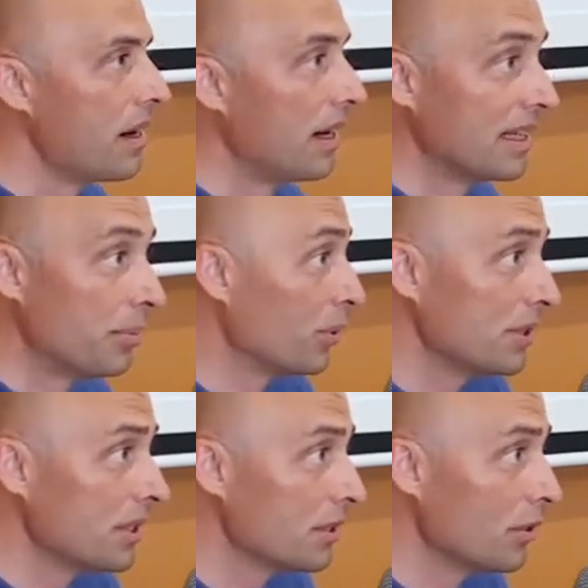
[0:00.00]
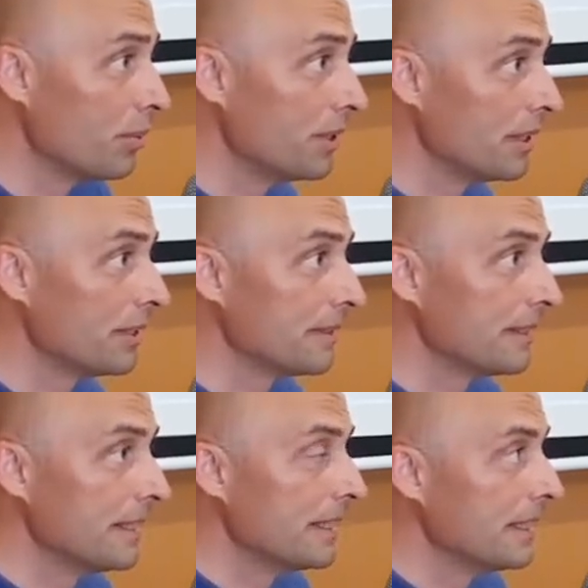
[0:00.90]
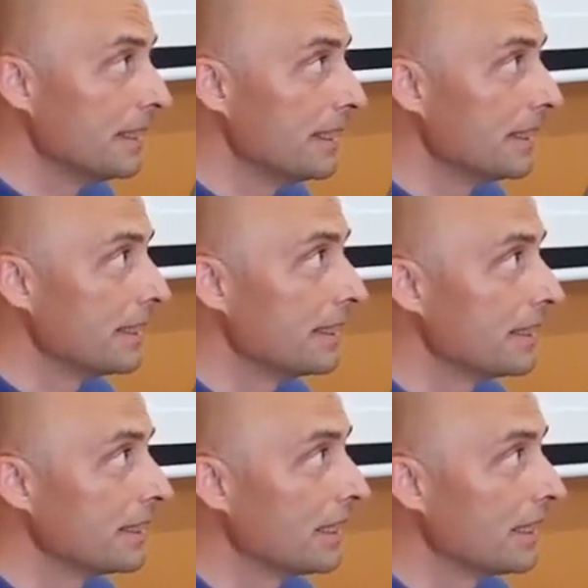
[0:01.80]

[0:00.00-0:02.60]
Она наполнена злобой, да. А,